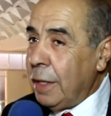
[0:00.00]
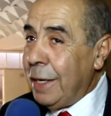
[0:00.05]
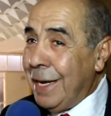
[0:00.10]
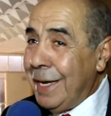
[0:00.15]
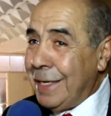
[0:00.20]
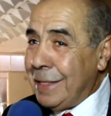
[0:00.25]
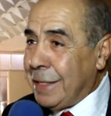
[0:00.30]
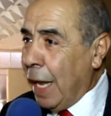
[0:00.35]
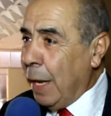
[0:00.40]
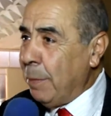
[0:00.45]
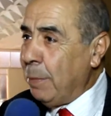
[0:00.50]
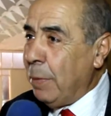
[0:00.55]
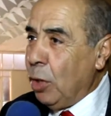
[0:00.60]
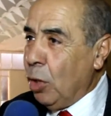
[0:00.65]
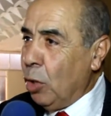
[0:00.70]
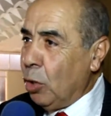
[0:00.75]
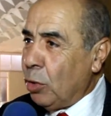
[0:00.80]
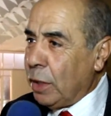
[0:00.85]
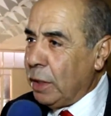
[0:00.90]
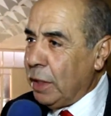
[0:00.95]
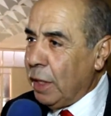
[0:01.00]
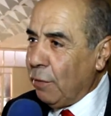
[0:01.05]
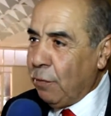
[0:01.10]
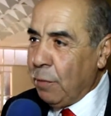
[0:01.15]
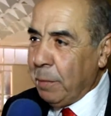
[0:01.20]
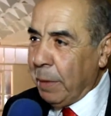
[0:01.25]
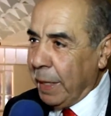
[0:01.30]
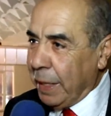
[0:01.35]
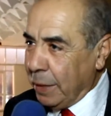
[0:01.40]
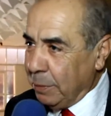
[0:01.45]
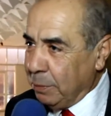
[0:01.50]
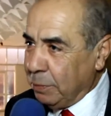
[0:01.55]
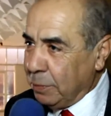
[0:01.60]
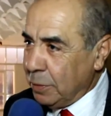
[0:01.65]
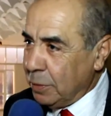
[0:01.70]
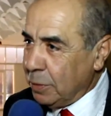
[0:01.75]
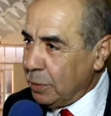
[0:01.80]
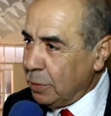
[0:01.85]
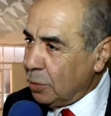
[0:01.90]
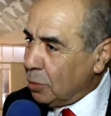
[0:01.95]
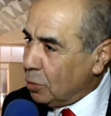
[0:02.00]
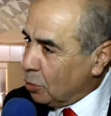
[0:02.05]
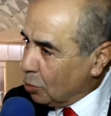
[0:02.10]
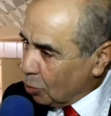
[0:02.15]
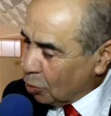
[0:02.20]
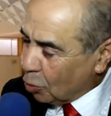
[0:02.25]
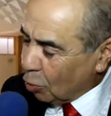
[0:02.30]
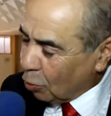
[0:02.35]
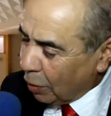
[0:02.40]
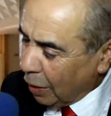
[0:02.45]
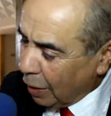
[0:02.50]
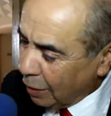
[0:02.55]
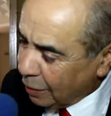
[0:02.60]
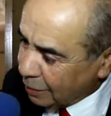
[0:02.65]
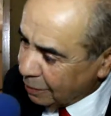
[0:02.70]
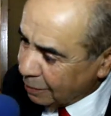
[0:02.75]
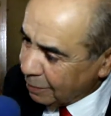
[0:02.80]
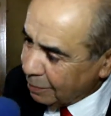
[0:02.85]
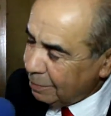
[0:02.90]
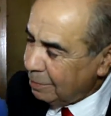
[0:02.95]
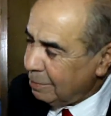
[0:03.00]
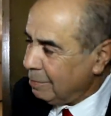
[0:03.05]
لدعم الحريه في المغرب شكرا